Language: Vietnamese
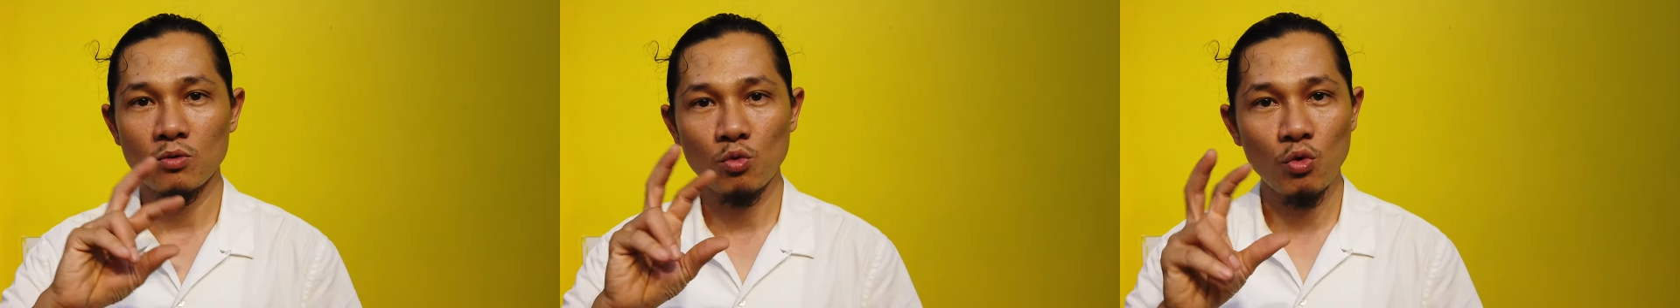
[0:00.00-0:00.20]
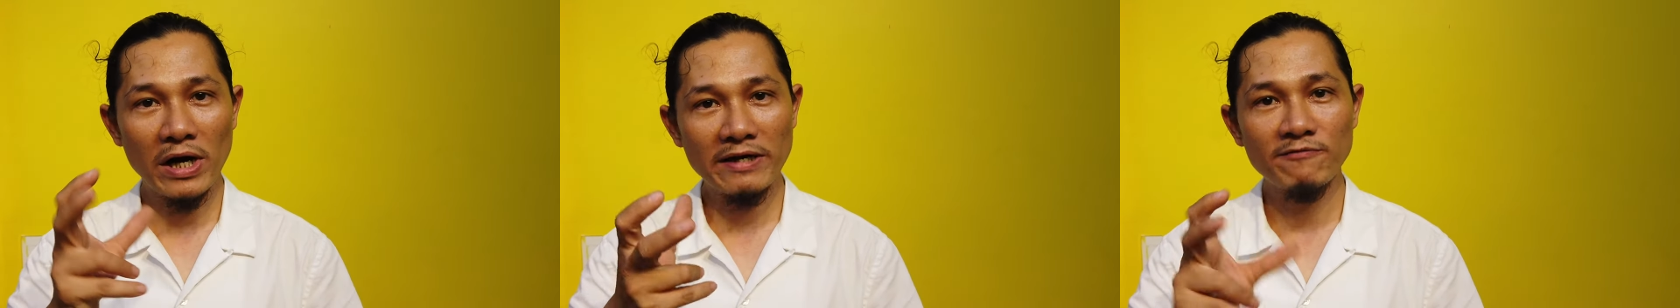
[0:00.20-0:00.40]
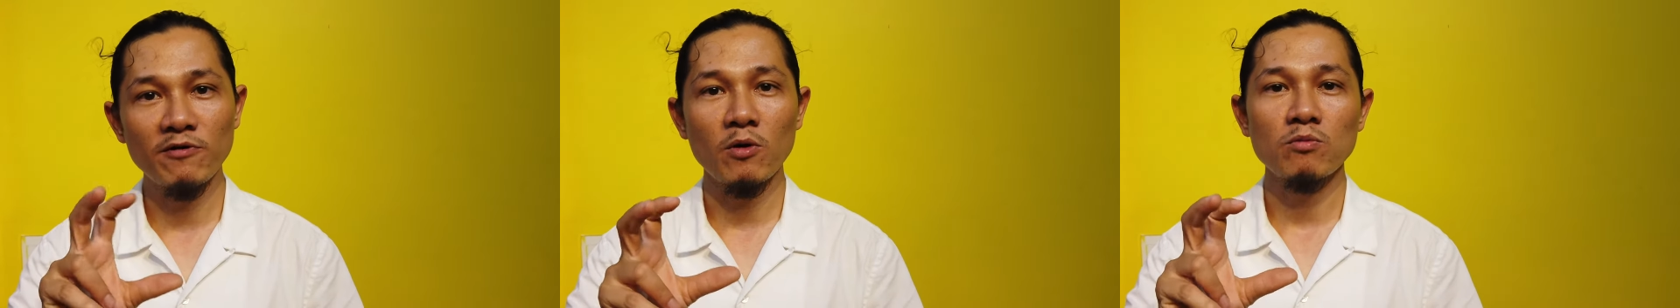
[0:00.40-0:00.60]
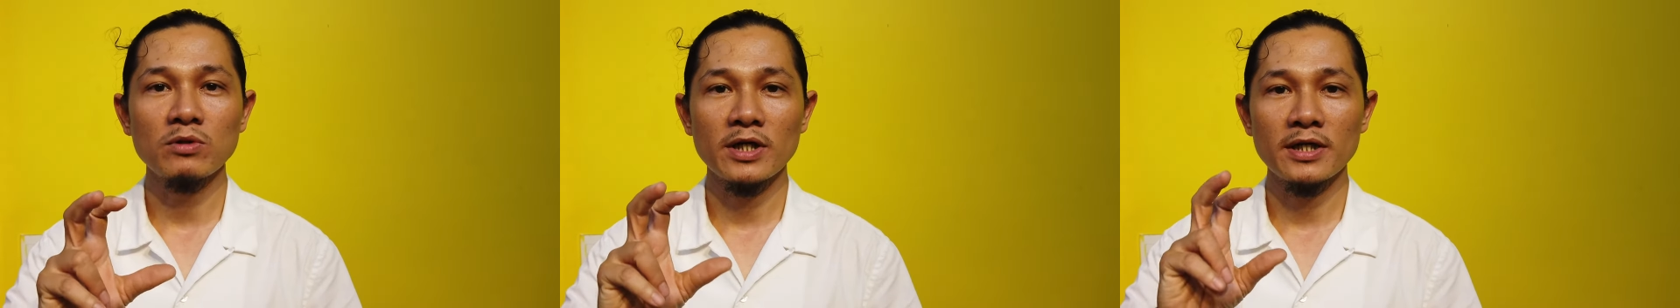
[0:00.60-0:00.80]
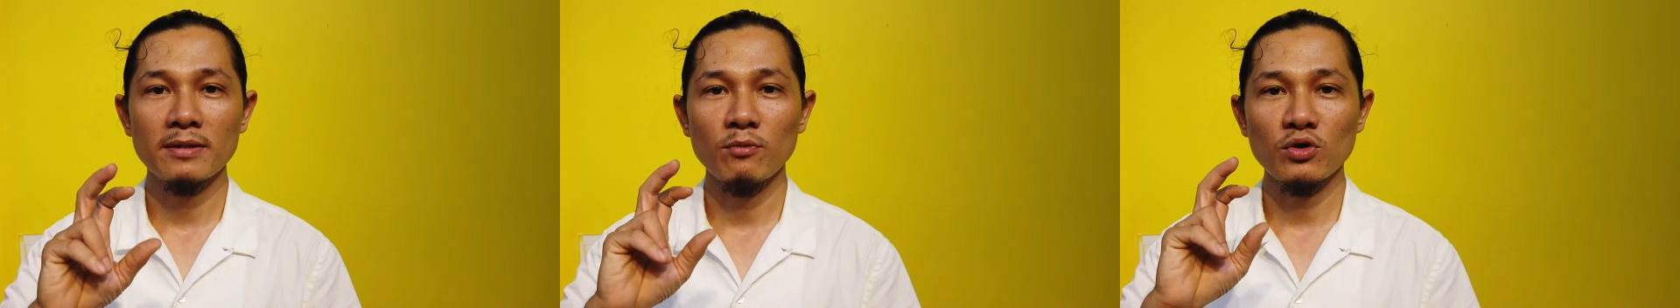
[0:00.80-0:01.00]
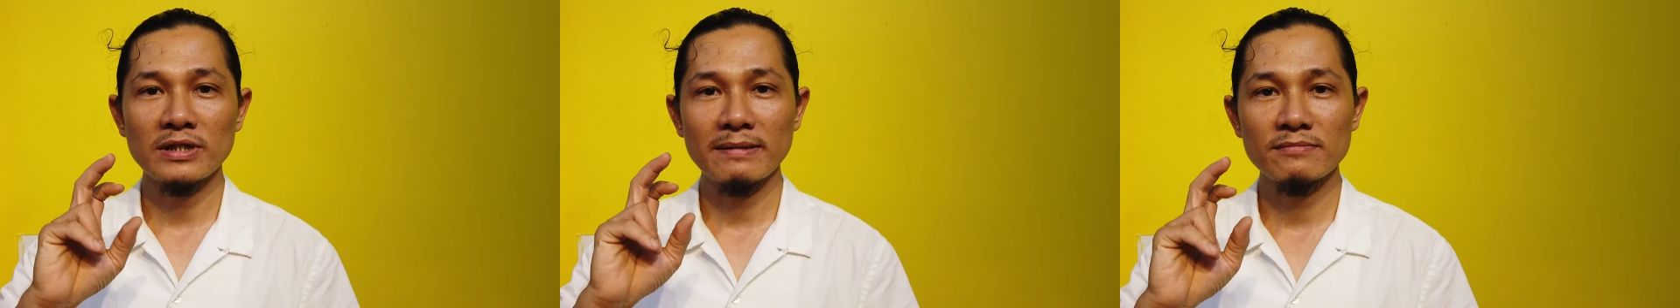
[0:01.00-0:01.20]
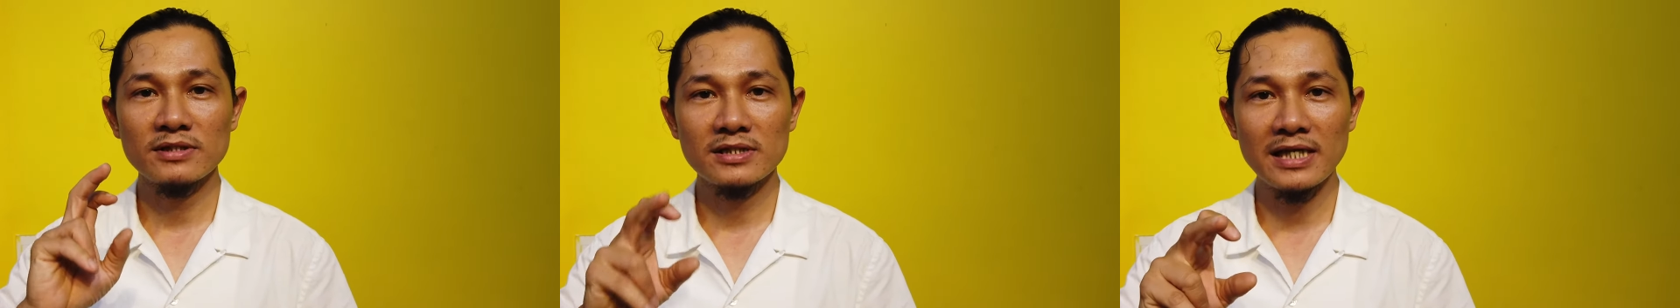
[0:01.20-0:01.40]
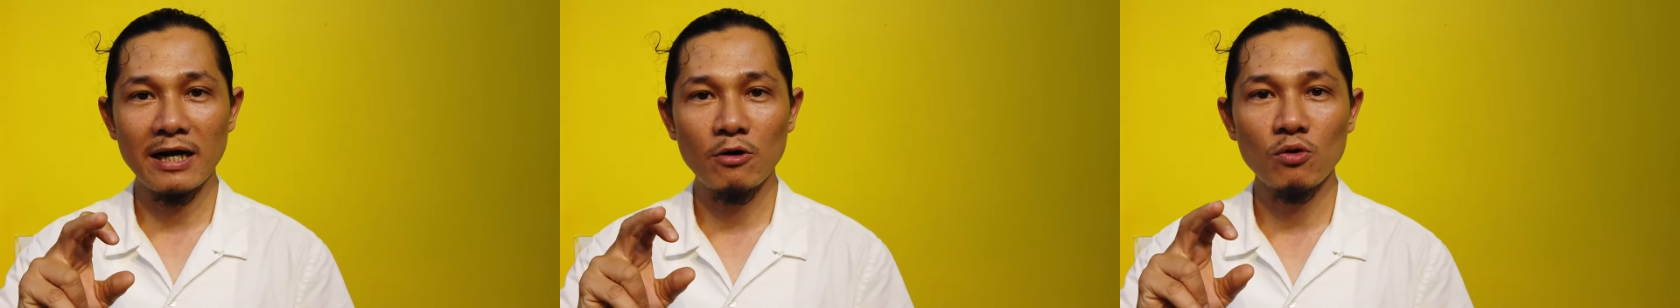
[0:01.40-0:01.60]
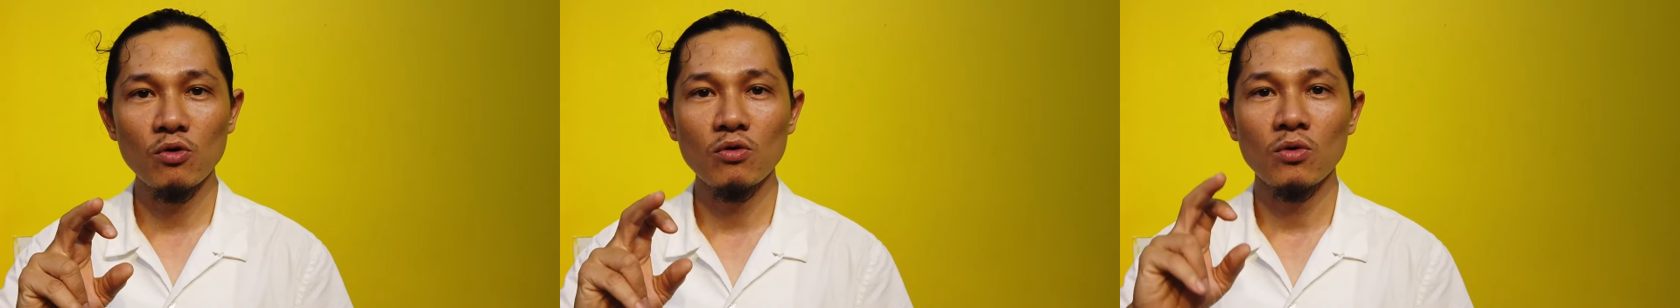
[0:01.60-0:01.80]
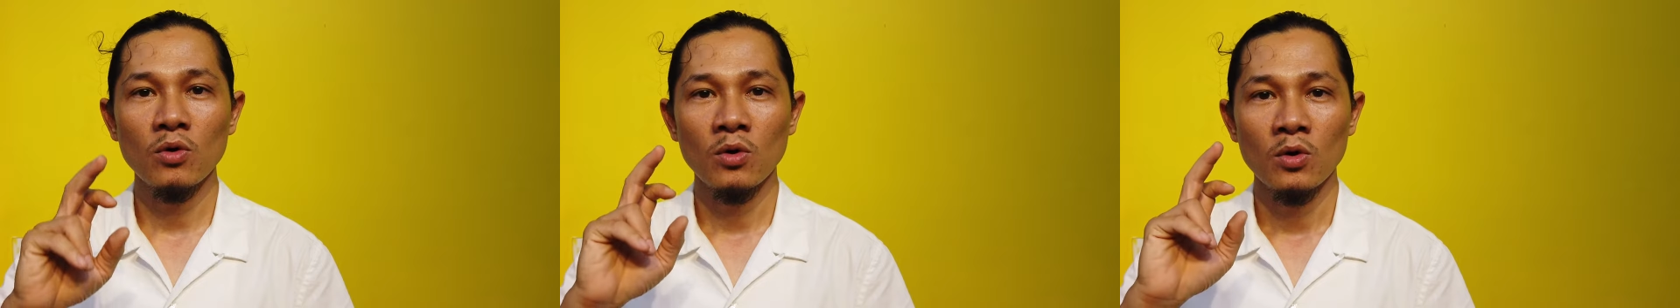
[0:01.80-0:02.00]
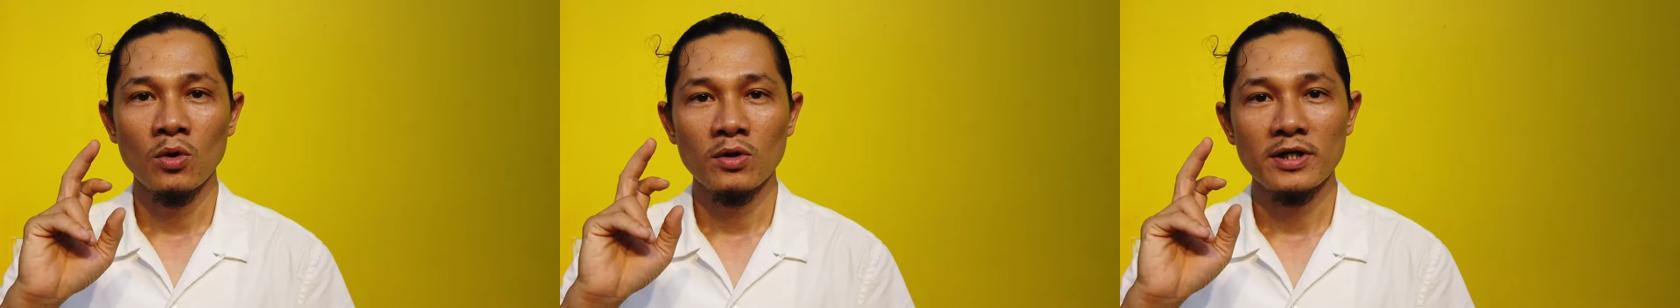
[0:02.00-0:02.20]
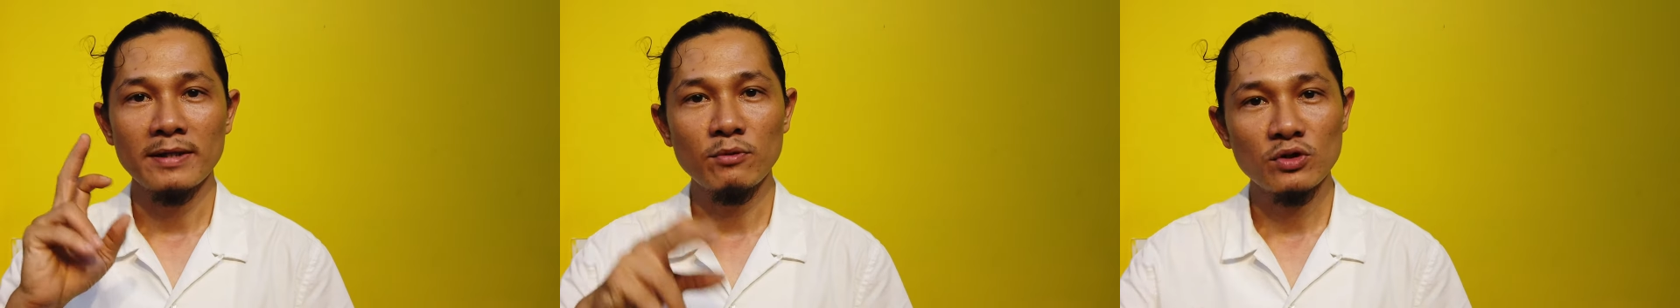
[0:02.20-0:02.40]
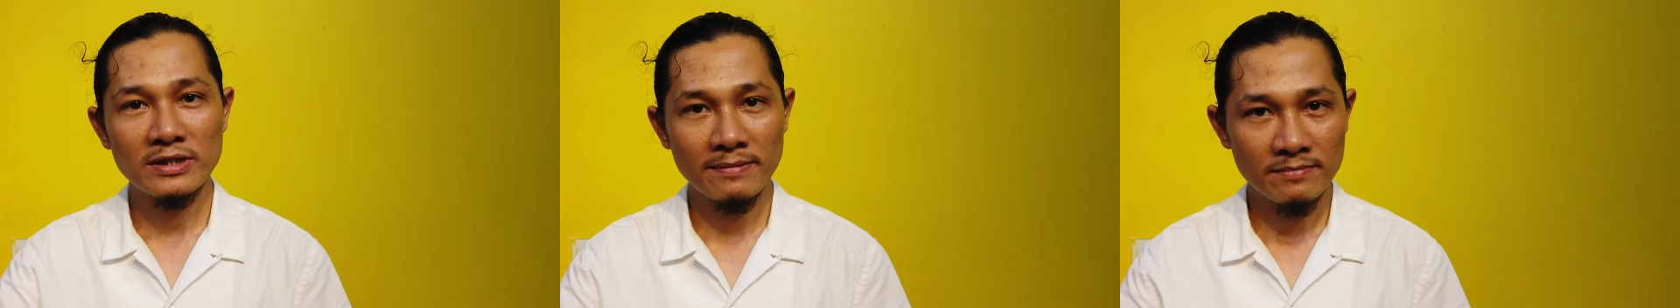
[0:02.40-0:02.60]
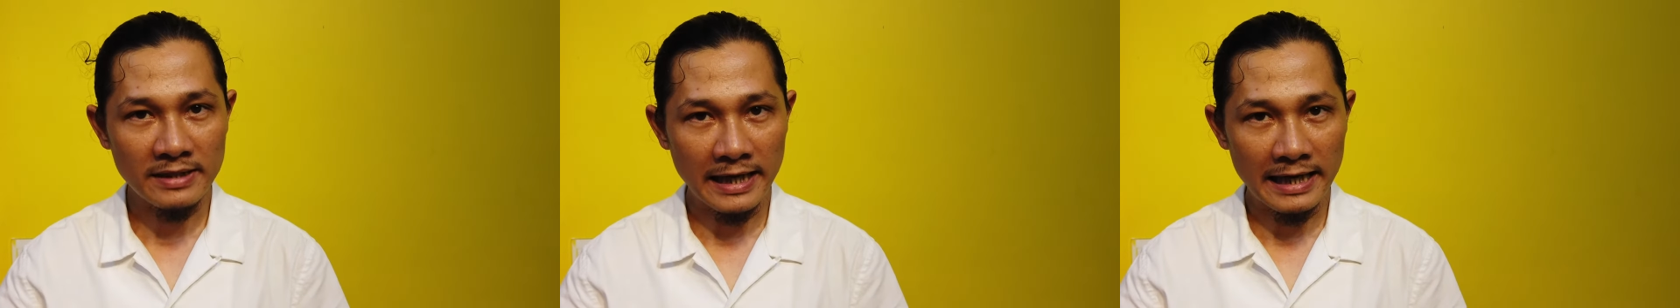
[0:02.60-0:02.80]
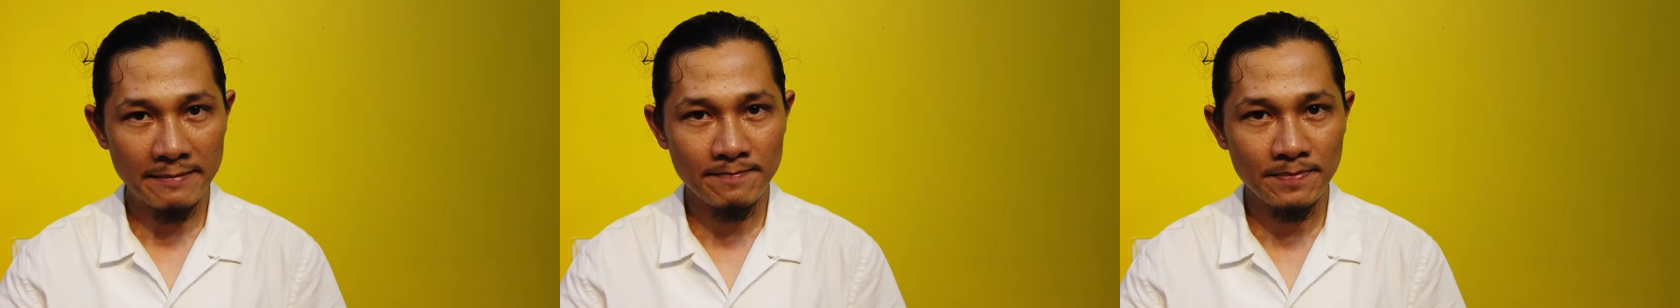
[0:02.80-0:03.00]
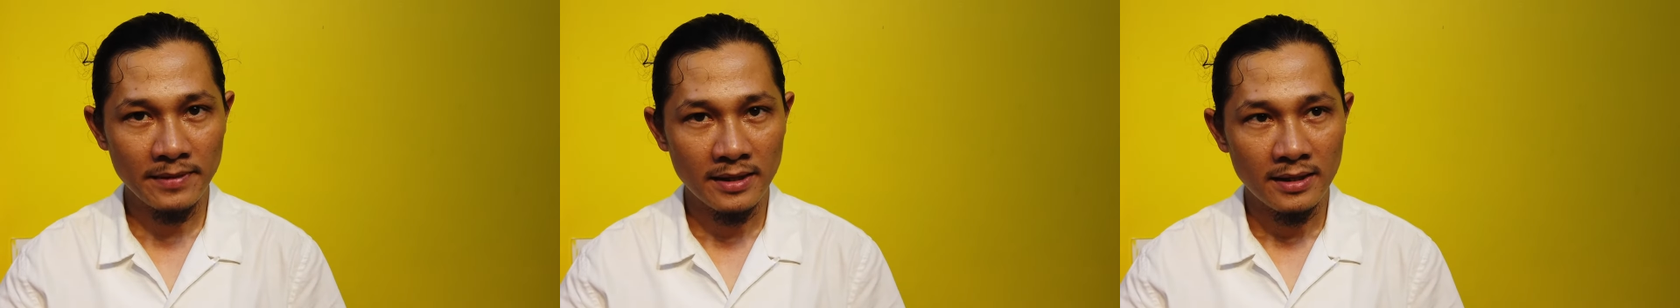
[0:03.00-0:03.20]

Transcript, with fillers: khoanh vùng thì nó 160 đến 180,